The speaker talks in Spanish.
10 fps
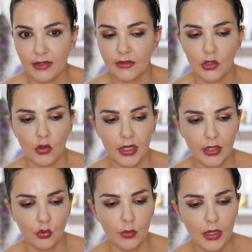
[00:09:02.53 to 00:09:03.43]
anteriores
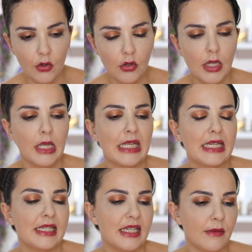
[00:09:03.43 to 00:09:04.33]
que tuvieron.
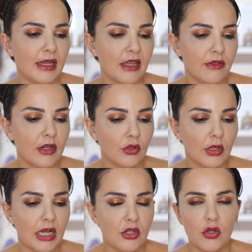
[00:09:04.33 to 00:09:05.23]
Si bien es cierto
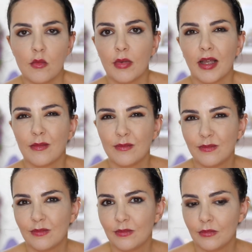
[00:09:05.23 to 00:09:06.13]
que la sombra
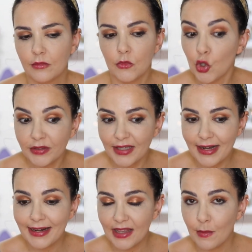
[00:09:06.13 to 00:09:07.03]
mm, no está
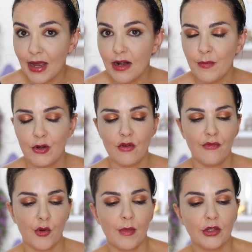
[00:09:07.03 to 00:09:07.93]
nada mal, pero el
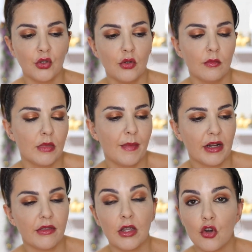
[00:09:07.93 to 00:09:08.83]
formato me
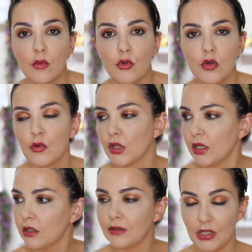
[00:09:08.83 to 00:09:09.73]
parece incómodo
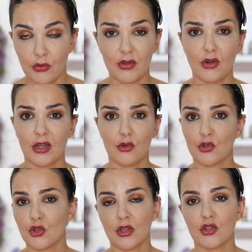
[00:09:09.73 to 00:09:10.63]
porque ya os digo que yo no
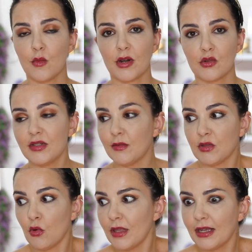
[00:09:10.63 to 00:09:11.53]
soy de sombra suelta, pero
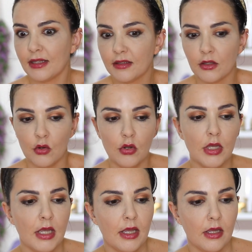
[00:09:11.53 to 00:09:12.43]
se me olvida que las tengo.
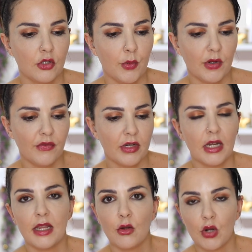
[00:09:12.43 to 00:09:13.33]
Yo
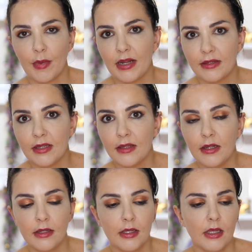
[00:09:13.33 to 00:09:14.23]
preferiría una
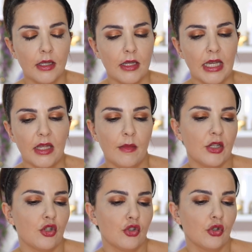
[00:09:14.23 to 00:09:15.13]
paletita y
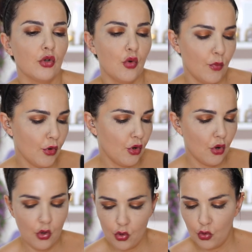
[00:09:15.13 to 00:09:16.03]
además son tonos un
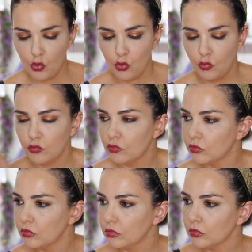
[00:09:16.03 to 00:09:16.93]
poco... Mm,